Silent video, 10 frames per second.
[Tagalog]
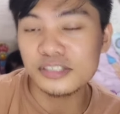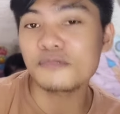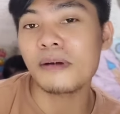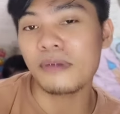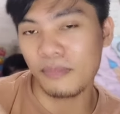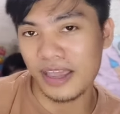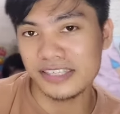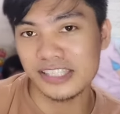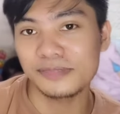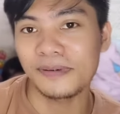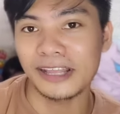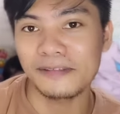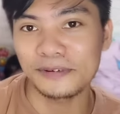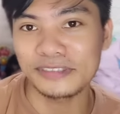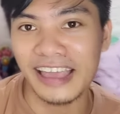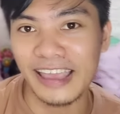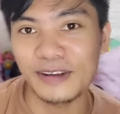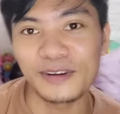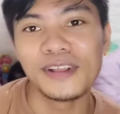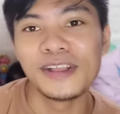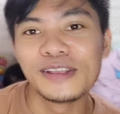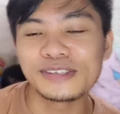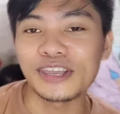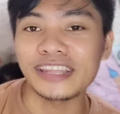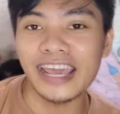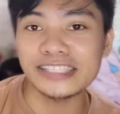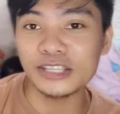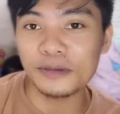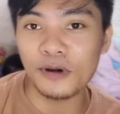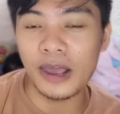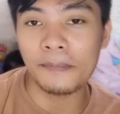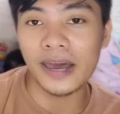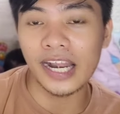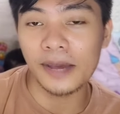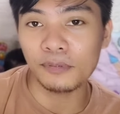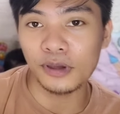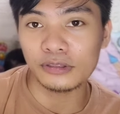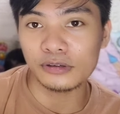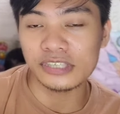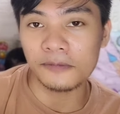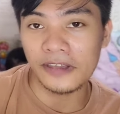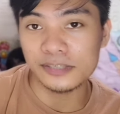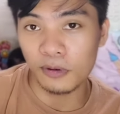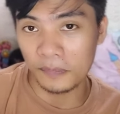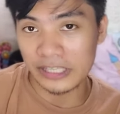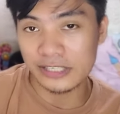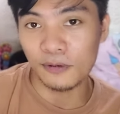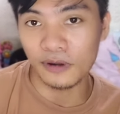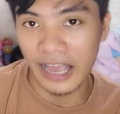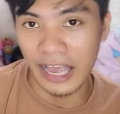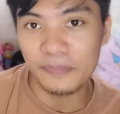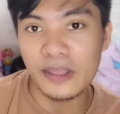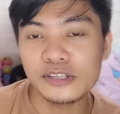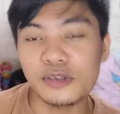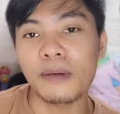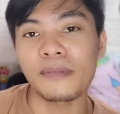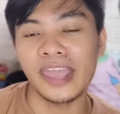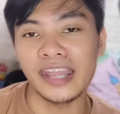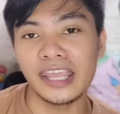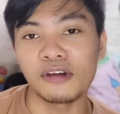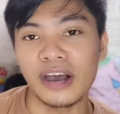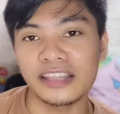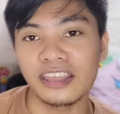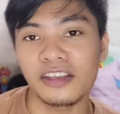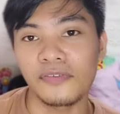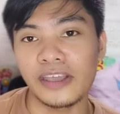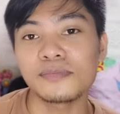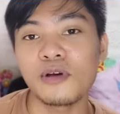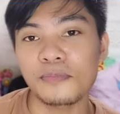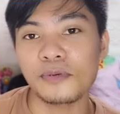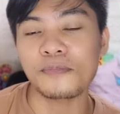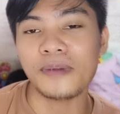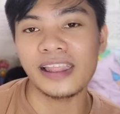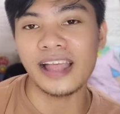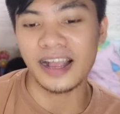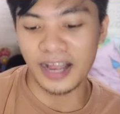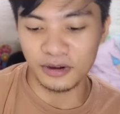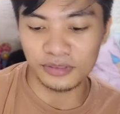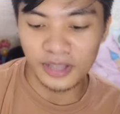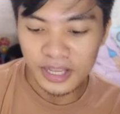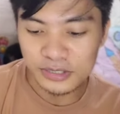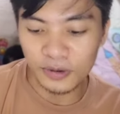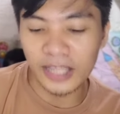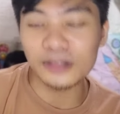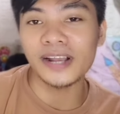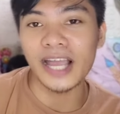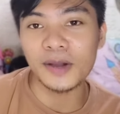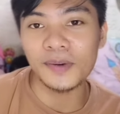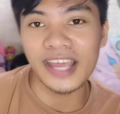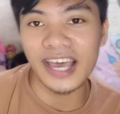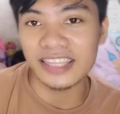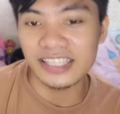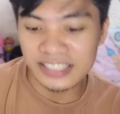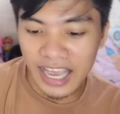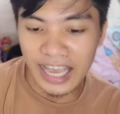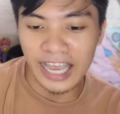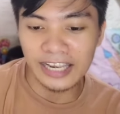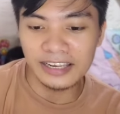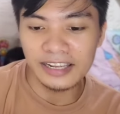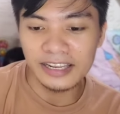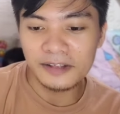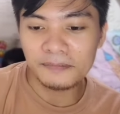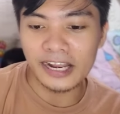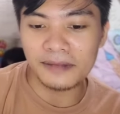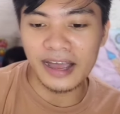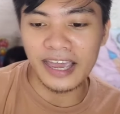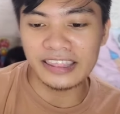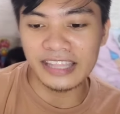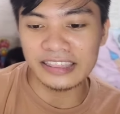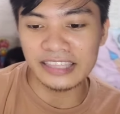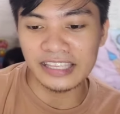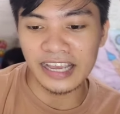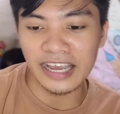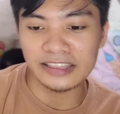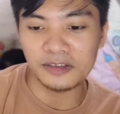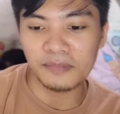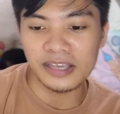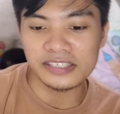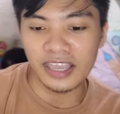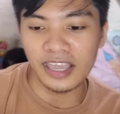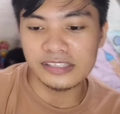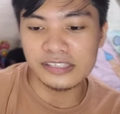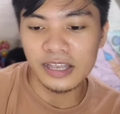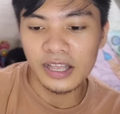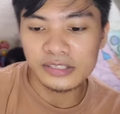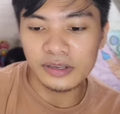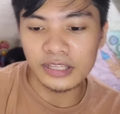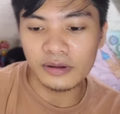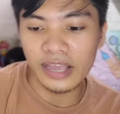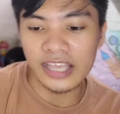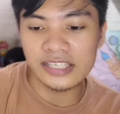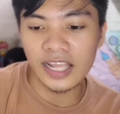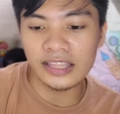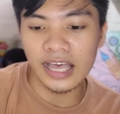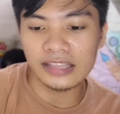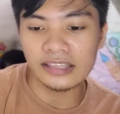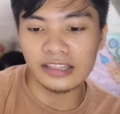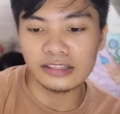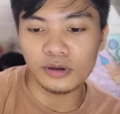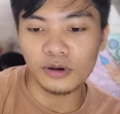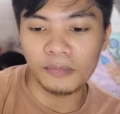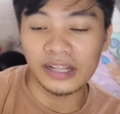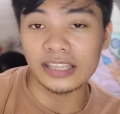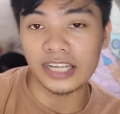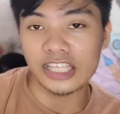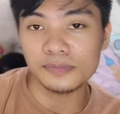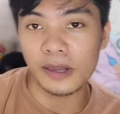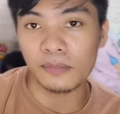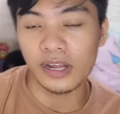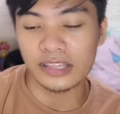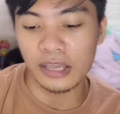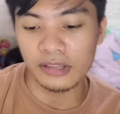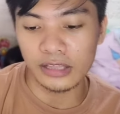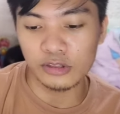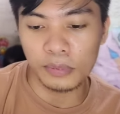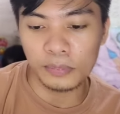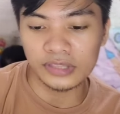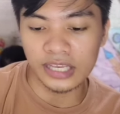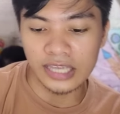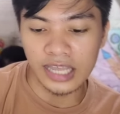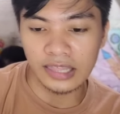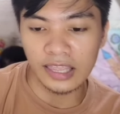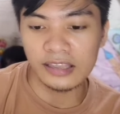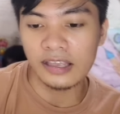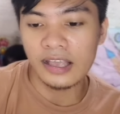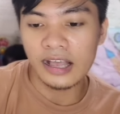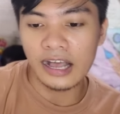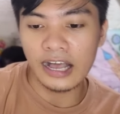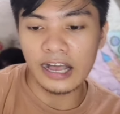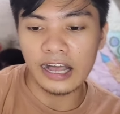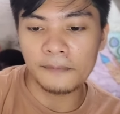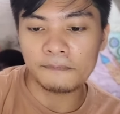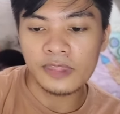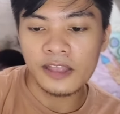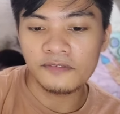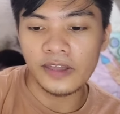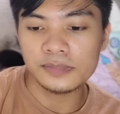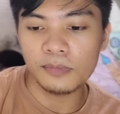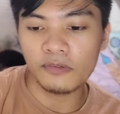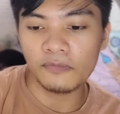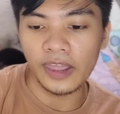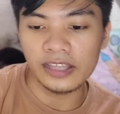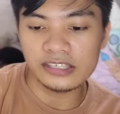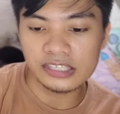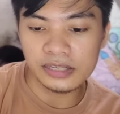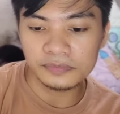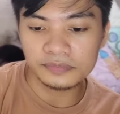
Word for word: So mami-message pa rin po tayo. So yun guys, ito po ay para lang po ito sa Facebook page muna ha. So mamaya na yung ating Facebook profile account. So ganito ang gagawin natin dyan para ma-hide natin yung ating message. So dito guys, click natin to. Magta-transfer muna tayo dito pupunta sa ating uh, Facebook page.